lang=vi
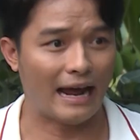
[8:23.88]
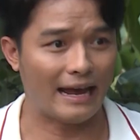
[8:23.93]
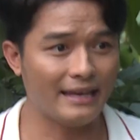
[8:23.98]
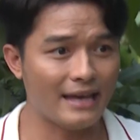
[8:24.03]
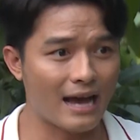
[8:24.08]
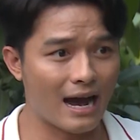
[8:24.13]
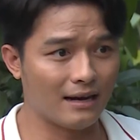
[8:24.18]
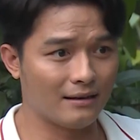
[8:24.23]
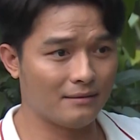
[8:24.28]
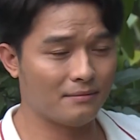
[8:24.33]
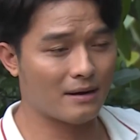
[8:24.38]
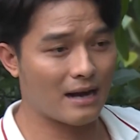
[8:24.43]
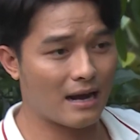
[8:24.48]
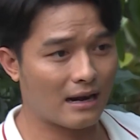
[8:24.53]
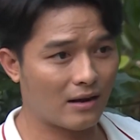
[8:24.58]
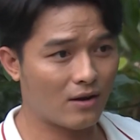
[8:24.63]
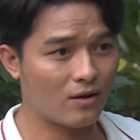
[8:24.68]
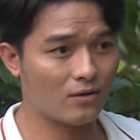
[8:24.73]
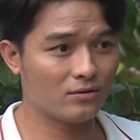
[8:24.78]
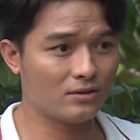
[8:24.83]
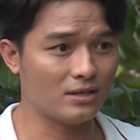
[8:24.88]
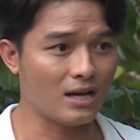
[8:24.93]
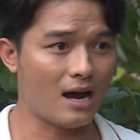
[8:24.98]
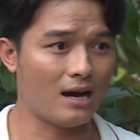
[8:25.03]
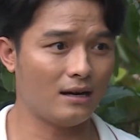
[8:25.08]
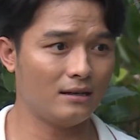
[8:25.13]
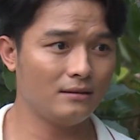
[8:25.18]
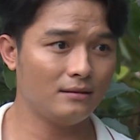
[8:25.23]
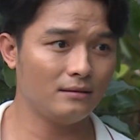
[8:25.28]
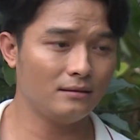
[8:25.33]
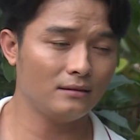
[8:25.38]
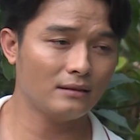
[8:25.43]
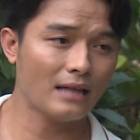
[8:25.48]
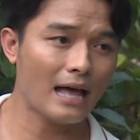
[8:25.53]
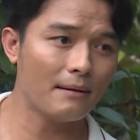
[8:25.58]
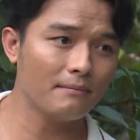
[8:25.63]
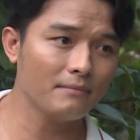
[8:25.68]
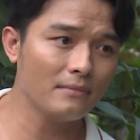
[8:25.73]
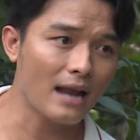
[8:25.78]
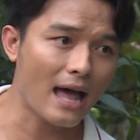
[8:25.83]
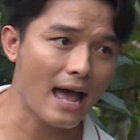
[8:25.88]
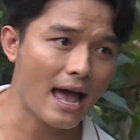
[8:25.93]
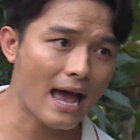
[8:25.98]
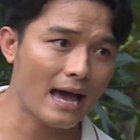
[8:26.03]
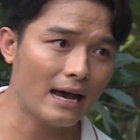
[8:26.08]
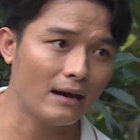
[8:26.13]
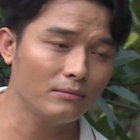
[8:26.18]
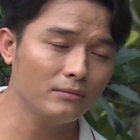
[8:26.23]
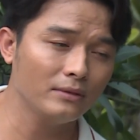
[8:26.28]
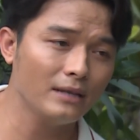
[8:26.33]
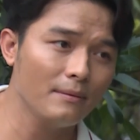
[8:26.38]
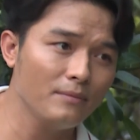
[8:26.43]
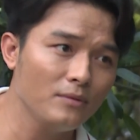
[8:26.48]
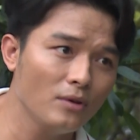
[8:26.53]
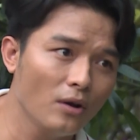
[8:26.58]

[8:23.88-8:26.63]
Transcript: nãy giờ mà con sợ Tám là không có dám